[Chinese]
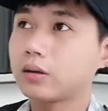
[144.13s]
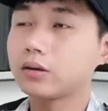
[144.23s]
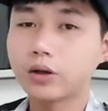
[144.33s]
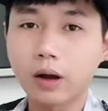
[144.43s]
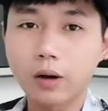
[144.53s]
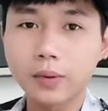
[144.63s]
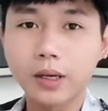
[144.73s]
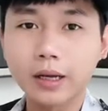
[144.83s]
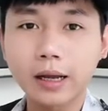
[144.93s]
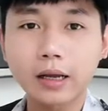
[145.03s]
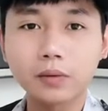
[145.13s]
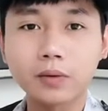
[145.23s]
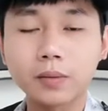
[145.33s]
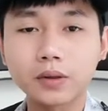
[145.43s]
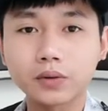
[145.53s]
就好比刚刚我
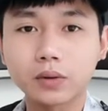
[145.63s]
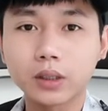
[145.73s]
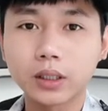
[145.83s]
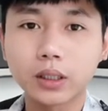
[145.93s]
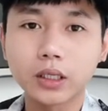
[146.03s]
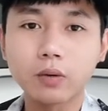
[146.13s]
们说的，